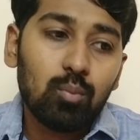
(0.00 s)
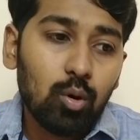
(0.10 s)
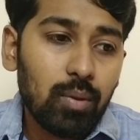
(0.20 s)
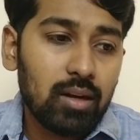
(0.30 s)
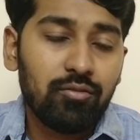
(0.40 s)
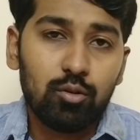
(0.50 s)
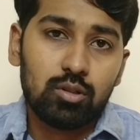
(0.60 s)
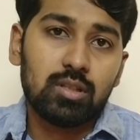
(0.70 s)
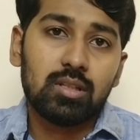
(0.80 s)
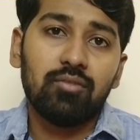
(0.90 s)
மொபைல்
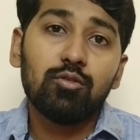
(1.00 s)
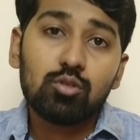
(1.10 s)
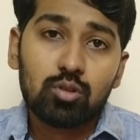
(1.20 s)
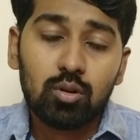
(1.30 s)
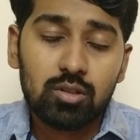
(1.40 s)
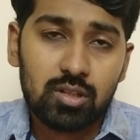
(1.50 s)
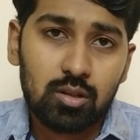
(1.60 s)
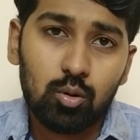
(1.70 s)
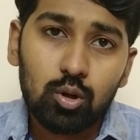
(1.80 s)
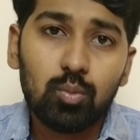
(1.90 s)
ஃபோர்ஸஸை ஃபுட்
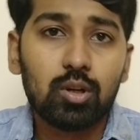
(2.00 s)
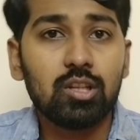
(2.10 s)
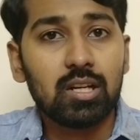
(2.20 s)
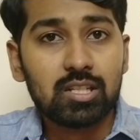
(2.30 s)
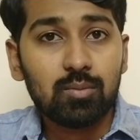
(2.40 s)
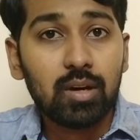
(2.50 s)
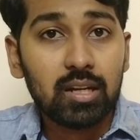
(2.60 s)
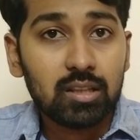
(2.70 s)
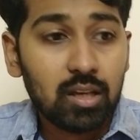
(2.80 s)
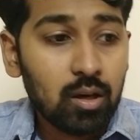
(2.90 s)
சோல்ஜர்ஸை கொண்டு போகிறது கஷ்டமாக
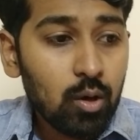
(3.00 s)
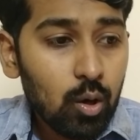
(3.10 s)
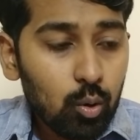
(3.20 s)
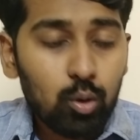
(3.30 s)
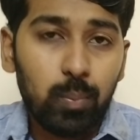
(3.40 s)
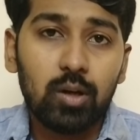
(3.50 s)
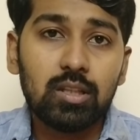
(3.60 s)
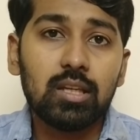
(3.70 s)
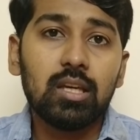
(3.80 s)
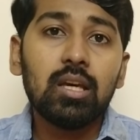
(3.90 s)
இருந்த ஒரு
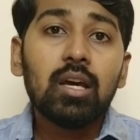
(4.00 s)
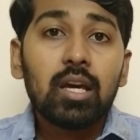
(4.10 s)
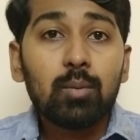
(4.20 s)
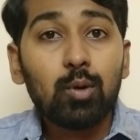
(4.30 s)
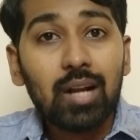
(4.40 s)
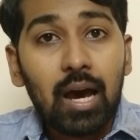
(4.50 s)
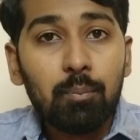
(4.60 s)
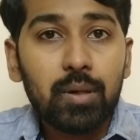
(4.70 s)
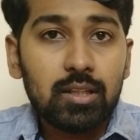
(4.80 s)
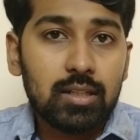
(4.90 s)
பகுதிக்கு இப்போ
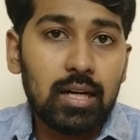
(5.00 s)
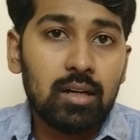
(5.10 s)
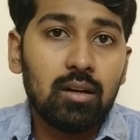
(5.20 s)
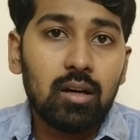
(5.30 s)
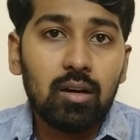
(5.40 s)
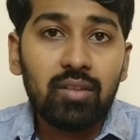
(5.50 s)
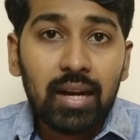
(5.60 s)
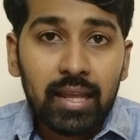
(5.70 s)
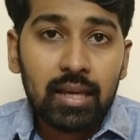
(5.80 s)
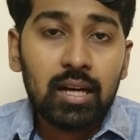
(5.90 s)
நாற்பது டன்
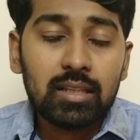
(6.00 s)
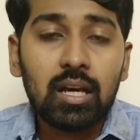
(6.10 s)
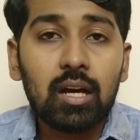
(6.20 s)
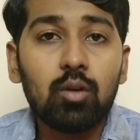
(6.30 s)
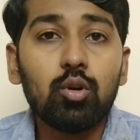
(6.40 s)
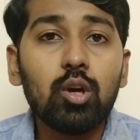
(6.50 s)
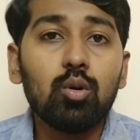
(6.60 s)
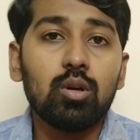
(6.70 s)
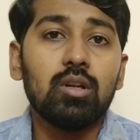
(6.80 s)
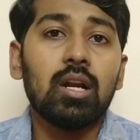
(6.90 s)
எடைகளை தாங்கக்கூடிய
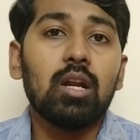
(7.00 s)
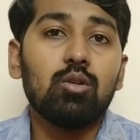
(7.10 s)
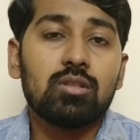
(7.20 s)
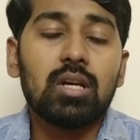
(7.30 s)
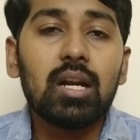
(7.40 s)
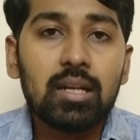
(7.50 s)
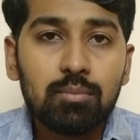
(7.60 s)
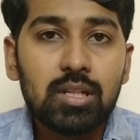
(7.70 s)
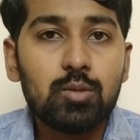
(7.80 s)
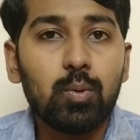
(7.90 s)
ஒரு நல்ல ஒரு சாலிட்
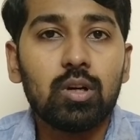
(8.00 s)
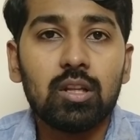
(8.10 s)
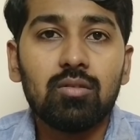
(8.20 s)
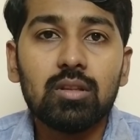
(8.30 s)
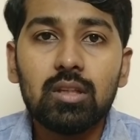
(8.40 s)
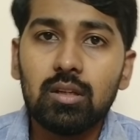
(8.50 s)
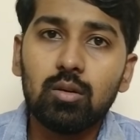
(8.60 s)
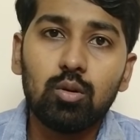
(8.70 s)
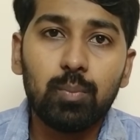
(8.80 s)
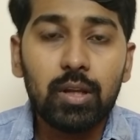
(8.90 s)
பிரிட்ஜ் போட்டதை வந்து
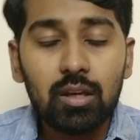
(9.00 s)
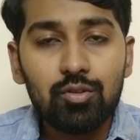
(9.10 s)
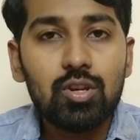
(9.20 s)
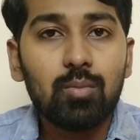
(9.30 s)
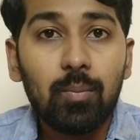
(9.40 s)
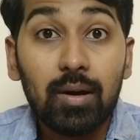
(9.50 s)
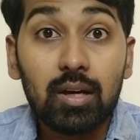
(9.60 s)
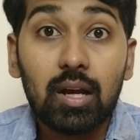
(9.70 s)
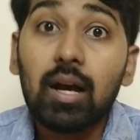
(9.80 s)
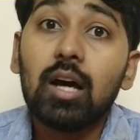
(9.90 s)
ஒரு பெரிய விஷயமா
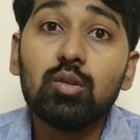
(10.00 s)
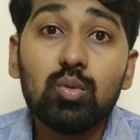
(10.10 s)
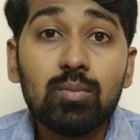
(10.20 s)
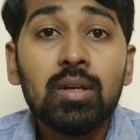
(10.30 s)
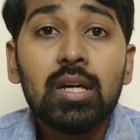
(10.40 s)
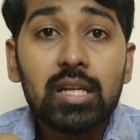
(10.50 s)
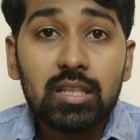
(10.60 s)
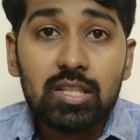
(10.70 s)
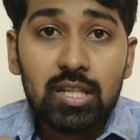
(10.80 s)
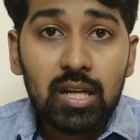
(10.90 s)
பார்க்குறாங்க அதுவும்
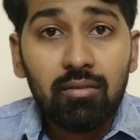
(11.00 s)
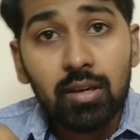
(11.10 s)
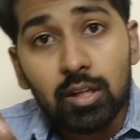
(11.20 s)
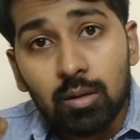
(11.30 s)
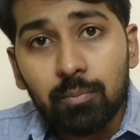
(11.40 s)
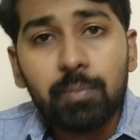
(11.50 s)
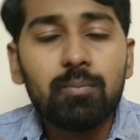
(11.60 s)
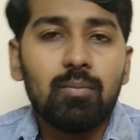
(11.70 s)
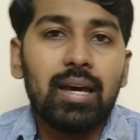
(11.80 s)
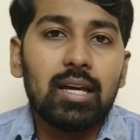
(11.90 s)
இது சீனாவை இன்னும்
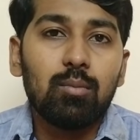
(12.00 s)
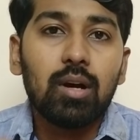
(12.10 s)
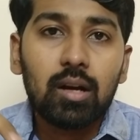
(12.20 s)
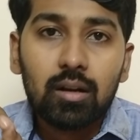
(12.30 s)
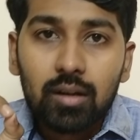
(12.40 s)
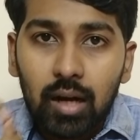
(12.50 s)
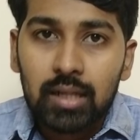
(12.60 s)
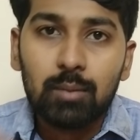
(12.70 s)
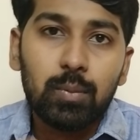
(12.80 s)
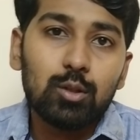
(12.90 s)
பயங்கரமாக
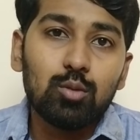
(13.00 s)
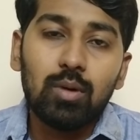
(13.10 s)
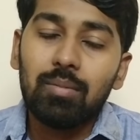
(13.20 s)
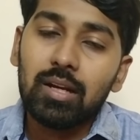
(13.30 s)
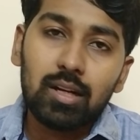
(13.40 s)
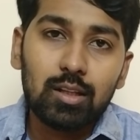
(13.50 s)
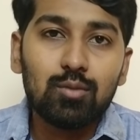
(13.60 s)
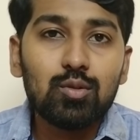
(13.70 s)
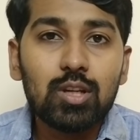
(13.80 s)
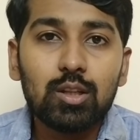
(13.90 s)
காட்டப்படுத்தும் அப்படின்ற அந்த
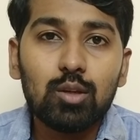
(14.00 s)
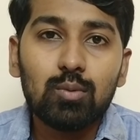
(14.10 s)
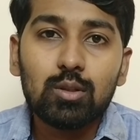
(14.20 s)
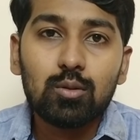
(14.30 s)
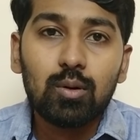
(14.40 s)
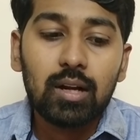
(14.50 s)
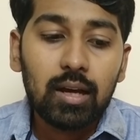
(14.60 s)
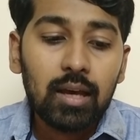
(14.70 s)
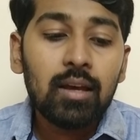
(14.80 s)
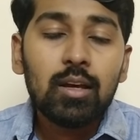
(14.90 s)
ஒரு விஷயத்தையும் வந்து
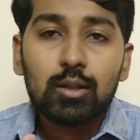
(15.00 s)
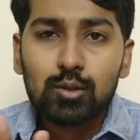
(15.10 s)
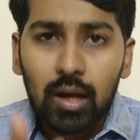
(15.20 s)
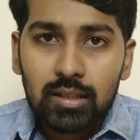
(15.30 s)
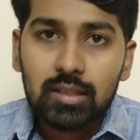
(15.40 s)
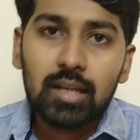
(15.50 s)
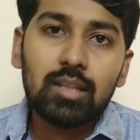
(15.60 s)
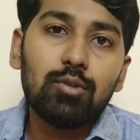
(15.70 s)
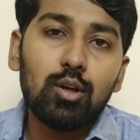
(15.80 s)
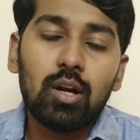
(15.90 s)
சொல்கிறாங்க ஸோ அதுதான்
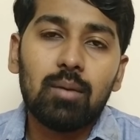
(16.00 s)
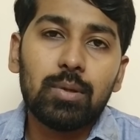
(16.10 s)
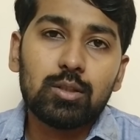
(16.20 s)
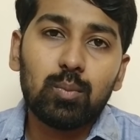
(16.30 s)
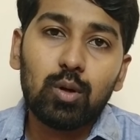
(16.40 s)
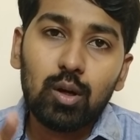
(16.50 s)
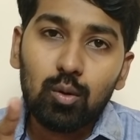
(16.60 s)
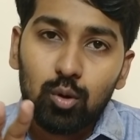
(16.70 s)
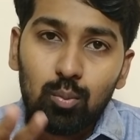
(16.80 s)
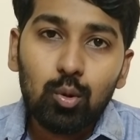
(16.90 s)
இந்த வீடியோவில் நான் பேச போகிற
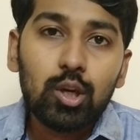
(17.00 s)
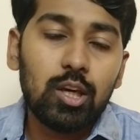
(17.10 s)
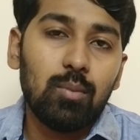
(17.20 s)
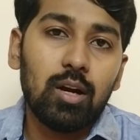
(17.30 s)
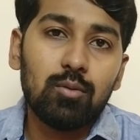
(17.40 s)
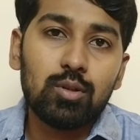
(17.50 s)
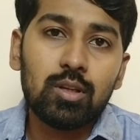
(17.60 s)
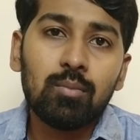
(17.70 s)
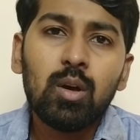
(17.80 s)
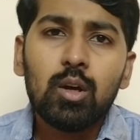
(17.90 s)
ஒரு முக்கியமான
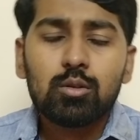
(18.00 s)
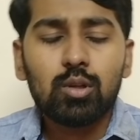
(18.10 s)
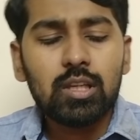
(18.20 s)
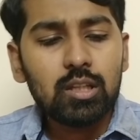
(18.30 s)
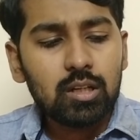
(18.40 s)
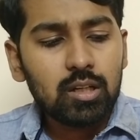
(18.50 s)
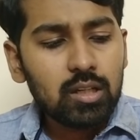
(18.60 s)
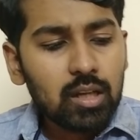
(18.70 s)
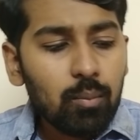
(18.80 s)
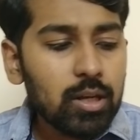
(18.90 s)
விஷயம் ஸோ இதுக்கு
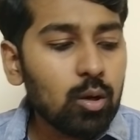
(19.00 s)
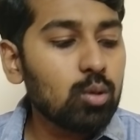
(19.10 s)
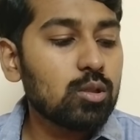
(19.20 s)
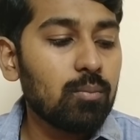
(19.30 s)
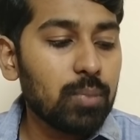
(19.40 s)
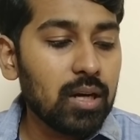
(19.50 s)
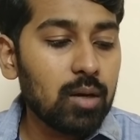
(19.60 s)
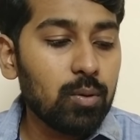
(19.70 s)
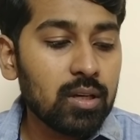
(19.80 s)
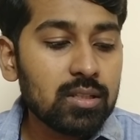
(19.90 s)
நம்ம இன்னும் கொஞ்சம்
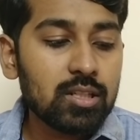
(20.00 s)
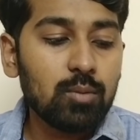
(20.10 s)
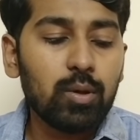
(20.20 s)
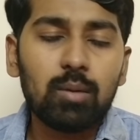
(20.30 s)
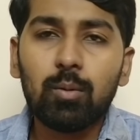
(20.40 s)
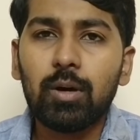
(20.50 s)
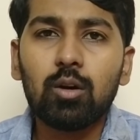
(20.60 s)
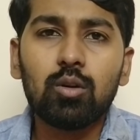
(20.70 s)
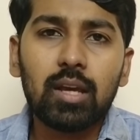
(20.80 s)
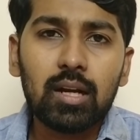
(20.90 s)
பின்னாடி போய் ஹிஸ்ட்ரி போய் நம்ம
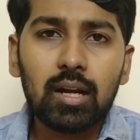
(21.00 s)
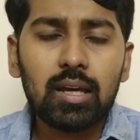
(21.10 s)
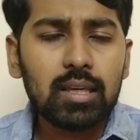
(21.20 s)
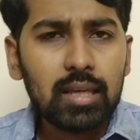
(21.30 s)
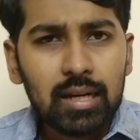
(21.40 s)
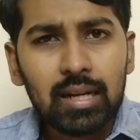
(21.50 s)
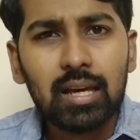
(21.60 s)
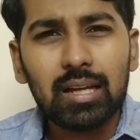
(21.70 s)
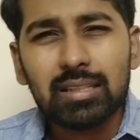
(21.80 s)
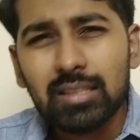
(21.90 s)
பார்க்கணும் என்னென்னா என்ன
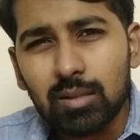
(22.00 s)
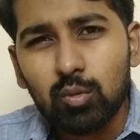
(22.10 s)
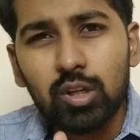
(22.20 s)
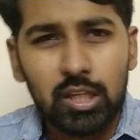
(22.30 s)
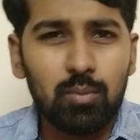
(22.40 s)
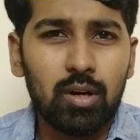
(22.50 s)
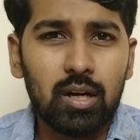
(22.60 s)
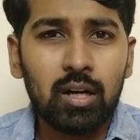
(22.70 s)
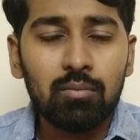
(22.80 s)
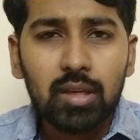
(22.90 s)
அந்த
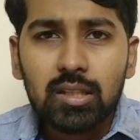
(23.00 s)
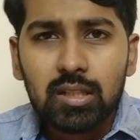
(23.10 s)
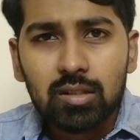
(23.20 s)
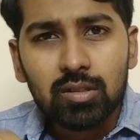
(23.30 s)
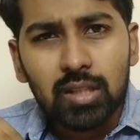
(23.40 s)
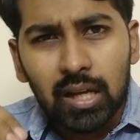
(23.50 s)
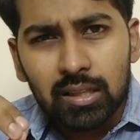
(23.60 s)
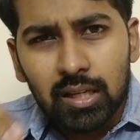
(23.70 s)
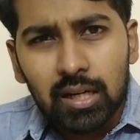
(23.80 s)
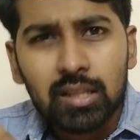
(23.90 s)
முக்கியமான இடம் எதுக்கு வந்து
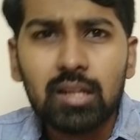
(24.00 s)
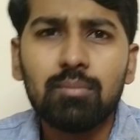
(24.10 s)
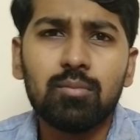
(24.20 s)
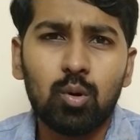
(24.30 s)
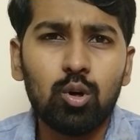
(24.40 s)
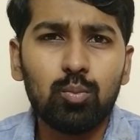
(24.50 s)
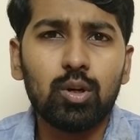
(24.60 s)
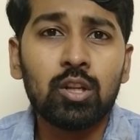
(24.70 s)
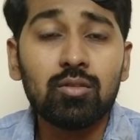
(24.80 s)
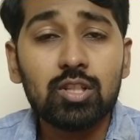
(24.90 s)
அந்த இடத்துல ரோடு
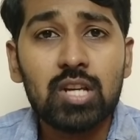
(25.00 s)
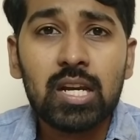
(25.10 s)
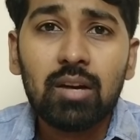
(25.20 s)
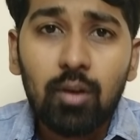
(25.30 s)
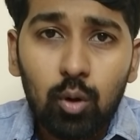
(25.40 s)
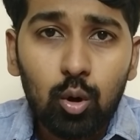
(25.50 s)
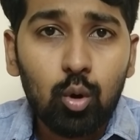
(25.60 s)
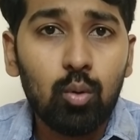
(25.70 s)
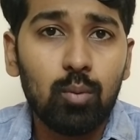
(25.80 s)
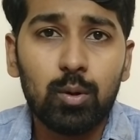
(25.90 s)
போட்டதை வந்து சைனாவை அவ்வளோ
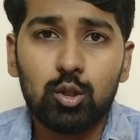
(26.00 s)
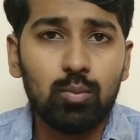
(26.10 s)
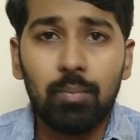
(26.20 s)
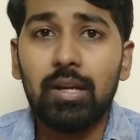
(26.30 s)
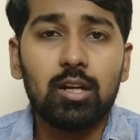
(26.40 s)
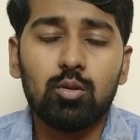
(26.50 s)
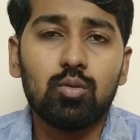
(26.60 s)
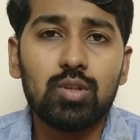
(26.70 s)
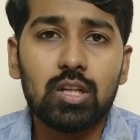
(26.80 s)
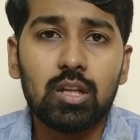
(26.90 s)
கோவப்படுத்தும் அப்படின்ற அந்த
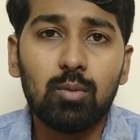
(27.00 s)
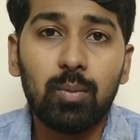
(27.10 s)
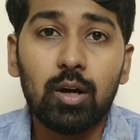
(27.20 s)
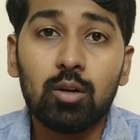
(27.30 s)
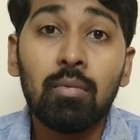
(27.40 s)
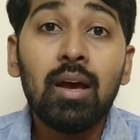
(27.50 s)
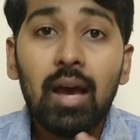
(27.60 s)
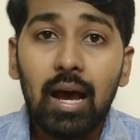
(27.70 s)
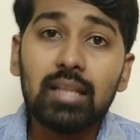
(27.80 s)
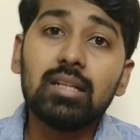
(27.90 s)
ஒரு விஷயத்தை நம்ம பார்க்கணும்
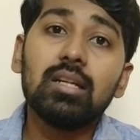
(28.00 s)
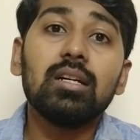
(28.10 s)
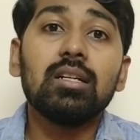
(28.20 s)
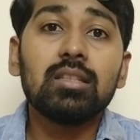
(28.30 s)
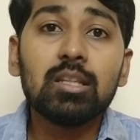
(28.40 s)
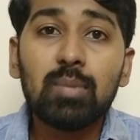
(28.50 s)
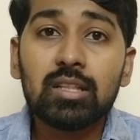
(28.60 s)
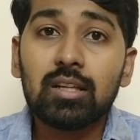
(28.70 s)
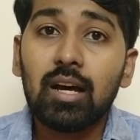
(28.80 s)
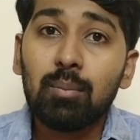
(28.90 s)
அதுக்கு
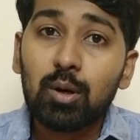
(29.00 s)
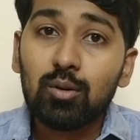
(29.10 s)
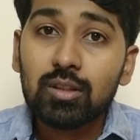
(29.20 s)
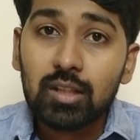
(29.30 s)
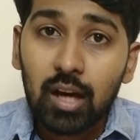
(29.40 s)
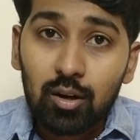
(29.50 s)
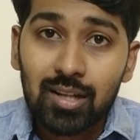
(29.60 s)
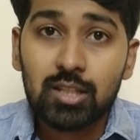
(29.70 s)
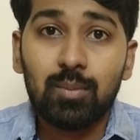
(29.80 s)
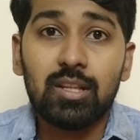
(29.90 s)
திபெத் அப்புறம் வந்து
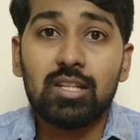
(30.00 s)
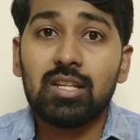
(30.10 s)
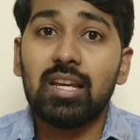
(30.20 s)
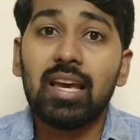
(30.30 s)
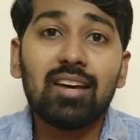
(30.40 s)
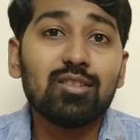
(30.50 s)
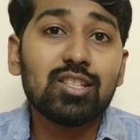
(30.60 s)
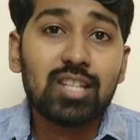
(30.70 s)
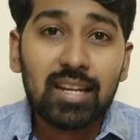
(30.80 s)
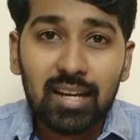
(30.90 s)
அருணாச்சல் பிரதேஷை ஏன்
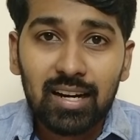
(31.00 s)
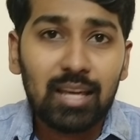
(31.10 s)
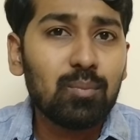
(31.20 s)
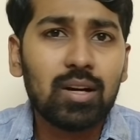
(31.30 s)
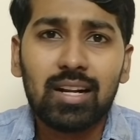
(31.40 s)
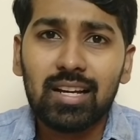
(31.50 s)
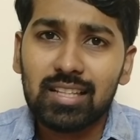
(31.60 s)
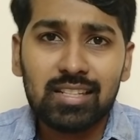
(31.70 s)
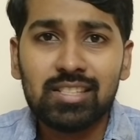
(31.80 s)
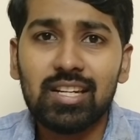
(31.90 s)
வந்து சைனா கிளைம் பண்ணுறாங்க
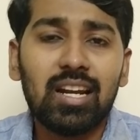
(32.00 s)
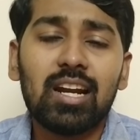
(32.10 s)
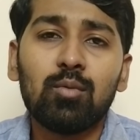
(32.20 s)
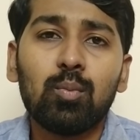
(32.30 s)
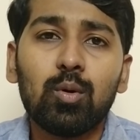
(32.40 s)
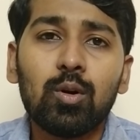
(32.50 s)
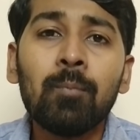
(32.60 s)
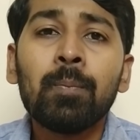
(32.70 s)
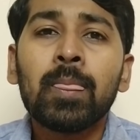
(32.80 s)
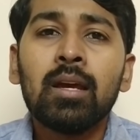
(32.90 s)
அந்த ஹிஸ்ட்ரி எல்லாம் நம்ம
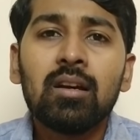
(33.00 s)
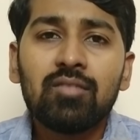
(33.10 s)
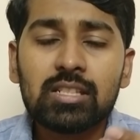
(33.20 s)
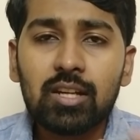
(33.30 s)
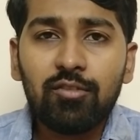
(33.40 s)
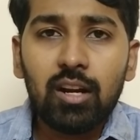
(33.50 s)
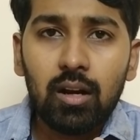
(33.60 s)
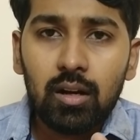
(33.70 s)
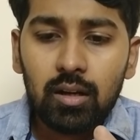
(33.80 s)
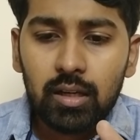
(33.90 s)
போகணும் ஃபர்ஸ்ட் ஆஃப்
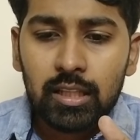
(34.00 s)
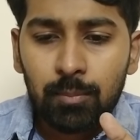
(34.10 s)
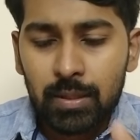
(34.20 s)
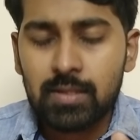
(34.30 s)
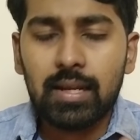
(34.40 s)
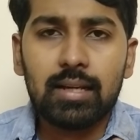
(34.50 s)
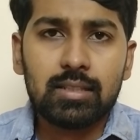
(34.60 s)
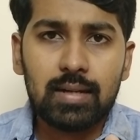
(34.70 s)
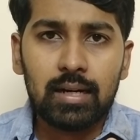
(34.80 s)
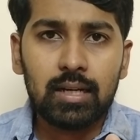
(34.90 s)
ஆல் இந்த பிரச்சனை
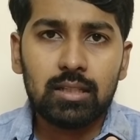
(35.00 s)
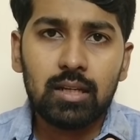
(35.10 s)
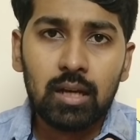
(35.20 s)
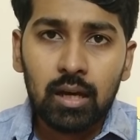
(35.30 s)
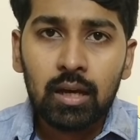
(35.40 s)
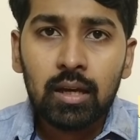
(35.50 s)
எங்கே ஸ்டார்ட் ஆகுதுன்னா